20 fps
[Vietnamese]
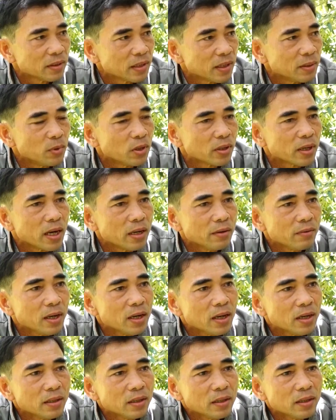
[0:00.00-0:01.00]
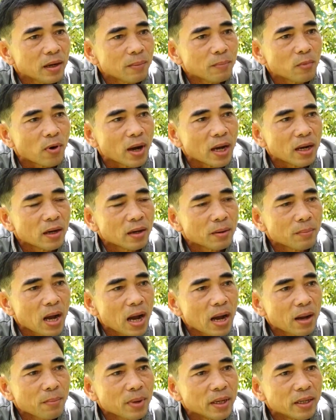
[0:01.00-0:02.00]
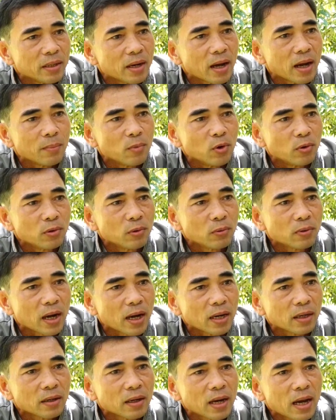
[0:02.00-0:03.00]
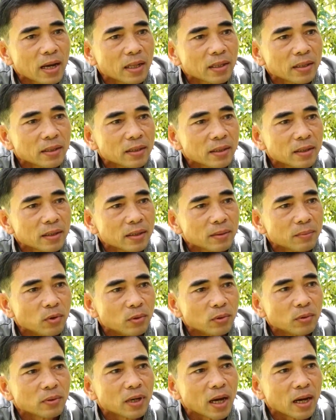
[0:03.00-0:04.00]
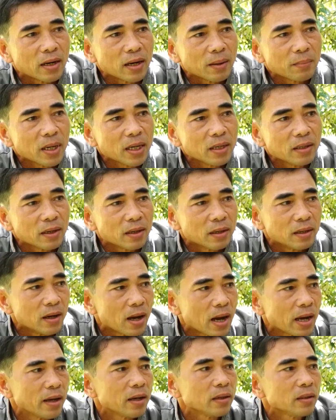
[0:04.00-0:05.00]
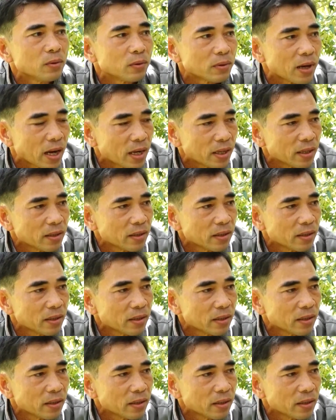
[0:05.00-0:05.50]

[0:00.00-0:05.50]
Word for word: Cứ một cây vậy là như năm ngoái là 3 mấy trái 40 trái rồi lại thì 40 trái năm nay được cỡ 20 trái.